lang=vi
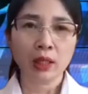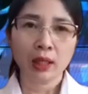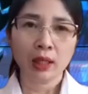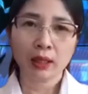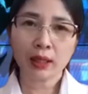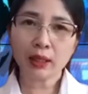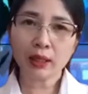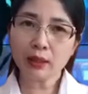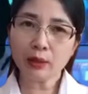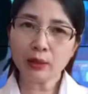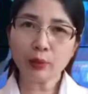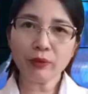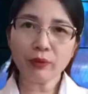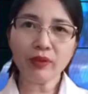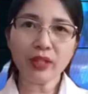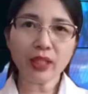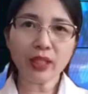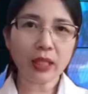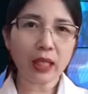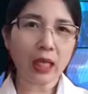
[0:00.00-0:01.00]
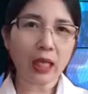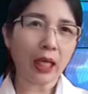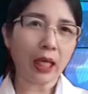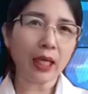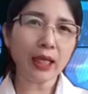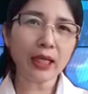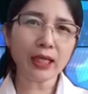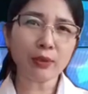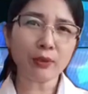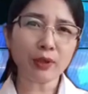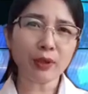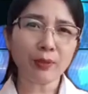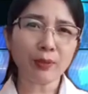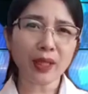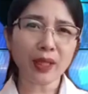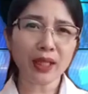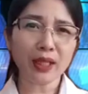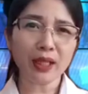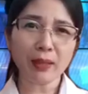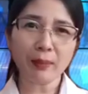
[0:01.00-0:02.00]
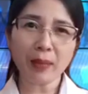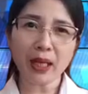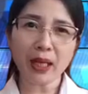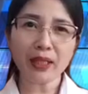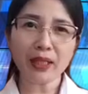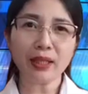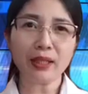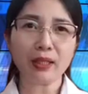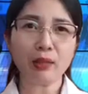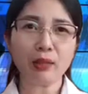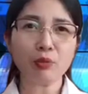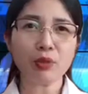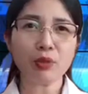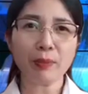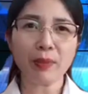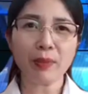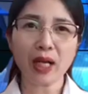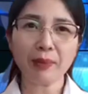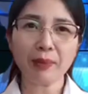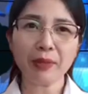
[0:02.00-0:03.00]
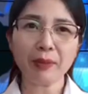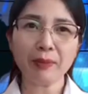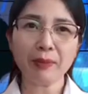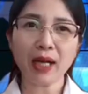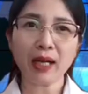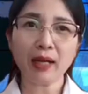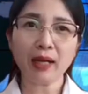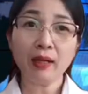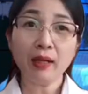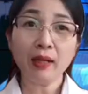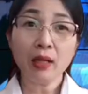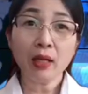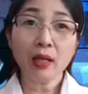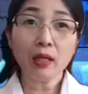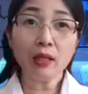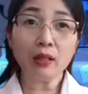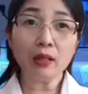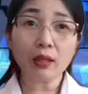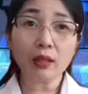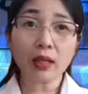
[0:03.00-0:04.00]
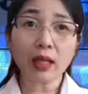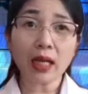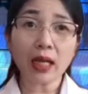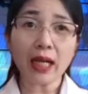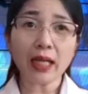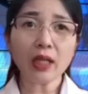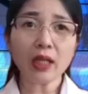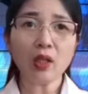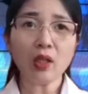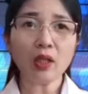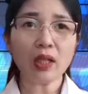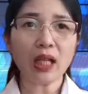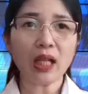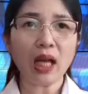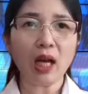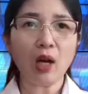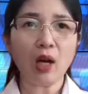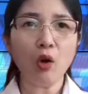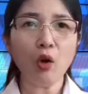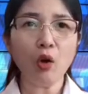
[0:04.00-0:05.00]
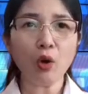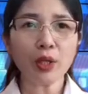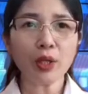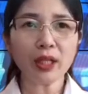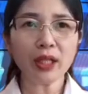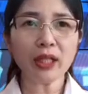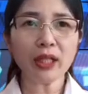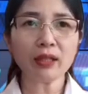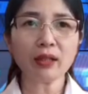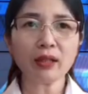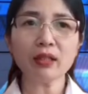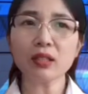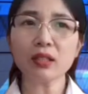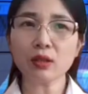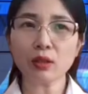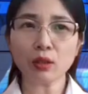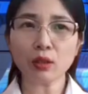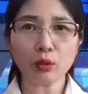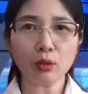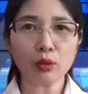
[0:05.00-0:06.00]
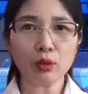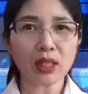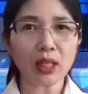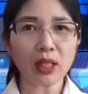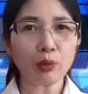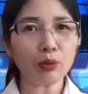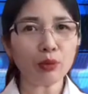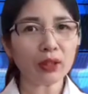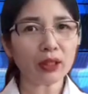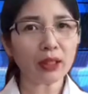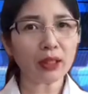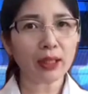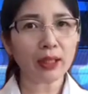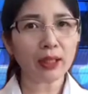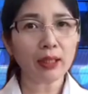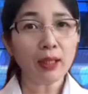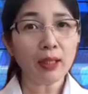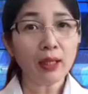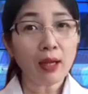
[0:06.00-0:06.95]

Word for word: Kính thưa quý vị là ngay trong năm nay năm 2023 ở cái gọi là Hội nghị Tự do Tôn giáo Quốc tế,